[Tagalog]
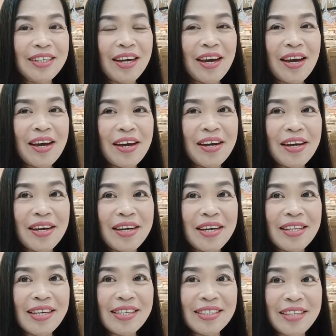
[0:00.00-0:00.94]
Sa
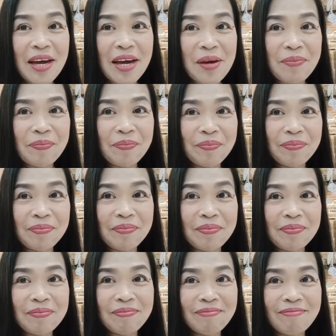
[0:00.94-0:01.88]
this time,
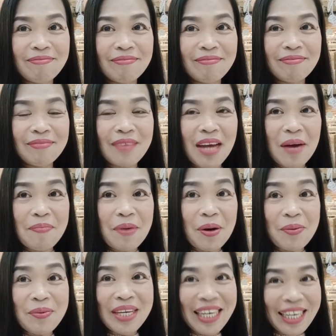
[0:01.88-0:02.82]
uh,
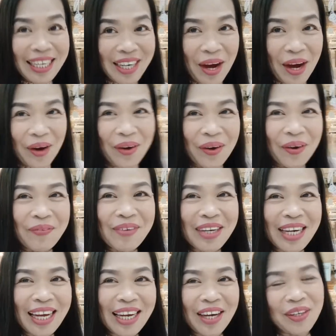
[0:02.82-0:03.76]
pa-uwi na rin ako.
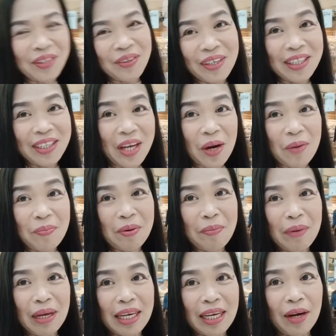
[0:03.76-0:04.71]
Maglalakad ulit ako.
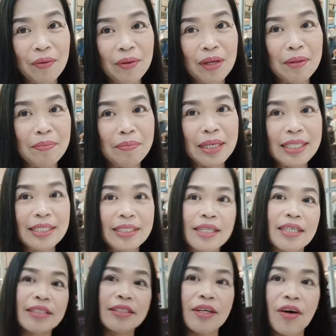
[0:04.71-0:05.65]
Babalik ako na.
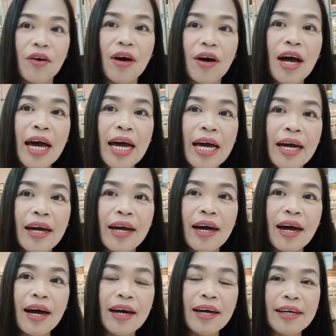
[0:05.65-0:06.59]
So,
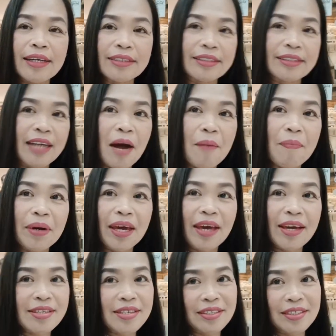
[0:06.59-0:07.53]
uh,
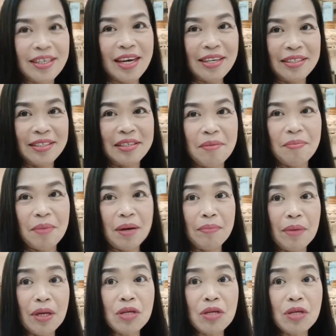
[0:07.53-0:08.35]
nakapag-exercise naman.